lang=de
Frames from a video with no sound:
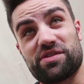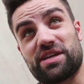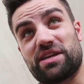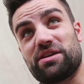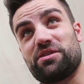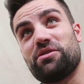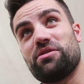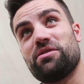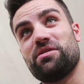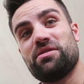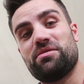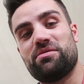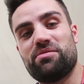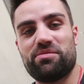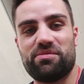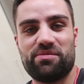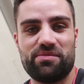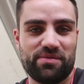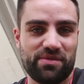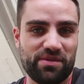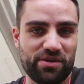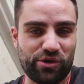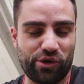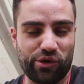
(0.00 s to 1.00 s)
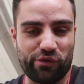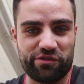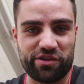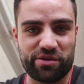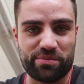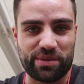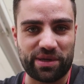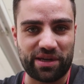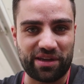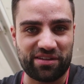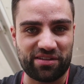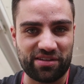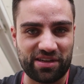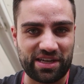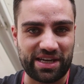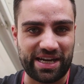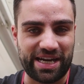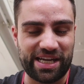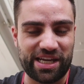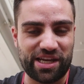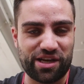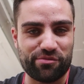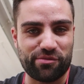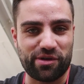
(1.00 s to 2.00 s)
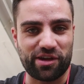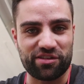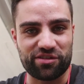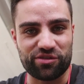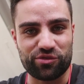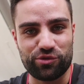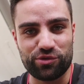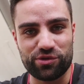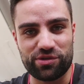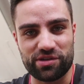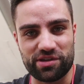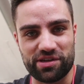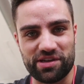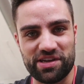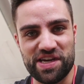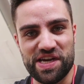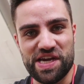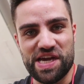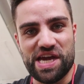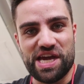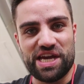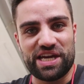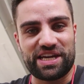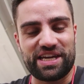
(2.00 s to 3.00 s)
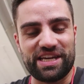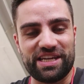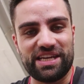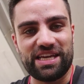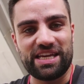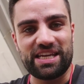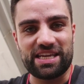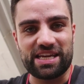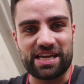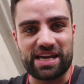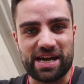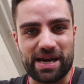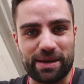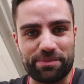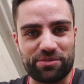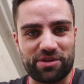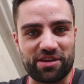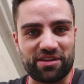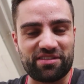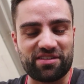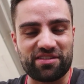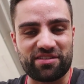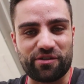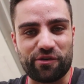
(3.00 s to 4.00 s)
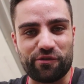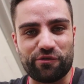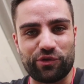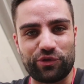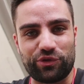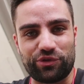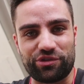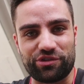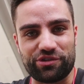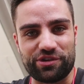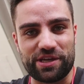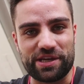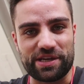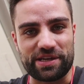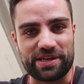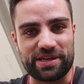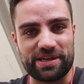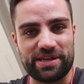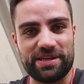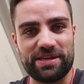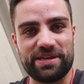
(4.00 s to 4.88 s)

Und dann hoffe ich mal, dass ihr eine einigermaßen gute Genetik habt, dass das auch funktioniert. Ne?